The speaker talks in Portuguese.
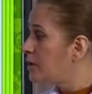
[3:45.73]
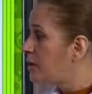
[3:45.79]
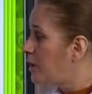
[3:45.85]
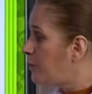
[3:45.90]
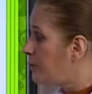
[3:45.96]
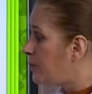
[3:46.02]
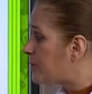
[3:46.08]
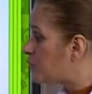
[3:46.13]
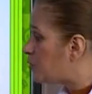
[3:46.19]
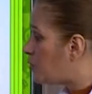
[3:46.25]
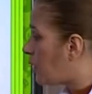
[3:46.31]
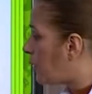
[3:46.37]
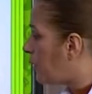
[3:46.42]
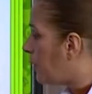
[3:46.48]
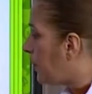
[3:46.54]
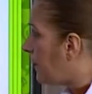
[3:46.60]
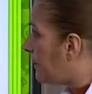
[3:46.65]
Então,
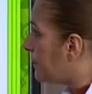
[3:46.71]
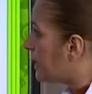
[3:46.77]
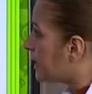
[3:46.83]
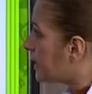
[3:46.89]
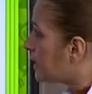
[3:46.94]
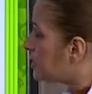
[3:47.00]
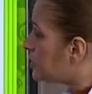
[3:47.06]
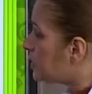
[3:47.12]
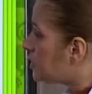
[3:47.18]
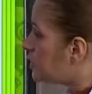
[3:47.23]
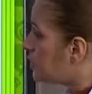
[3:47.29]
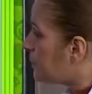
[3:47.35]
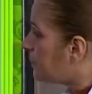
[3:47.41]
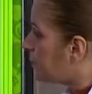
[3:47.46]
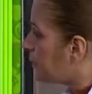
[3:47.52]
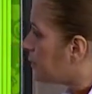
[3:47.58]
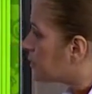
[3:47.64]
pessoal, para que a gente
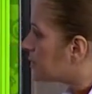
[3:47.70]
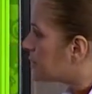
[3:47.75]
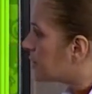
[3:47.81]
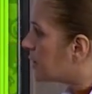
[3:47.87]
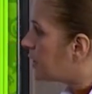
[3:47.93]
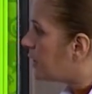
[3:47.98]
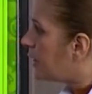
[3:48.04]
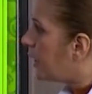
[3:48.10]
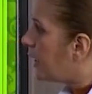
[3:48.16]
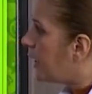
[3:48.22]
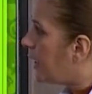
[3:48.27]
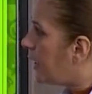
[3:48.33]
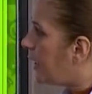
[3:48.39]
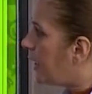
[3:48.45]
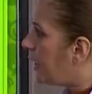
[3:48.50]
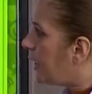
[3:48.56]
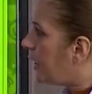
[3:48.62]
possa
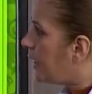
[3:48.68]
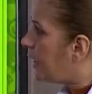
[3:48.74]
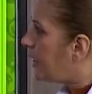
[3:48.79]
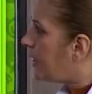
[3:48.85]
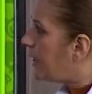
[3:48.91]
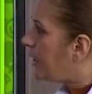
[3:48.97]
é,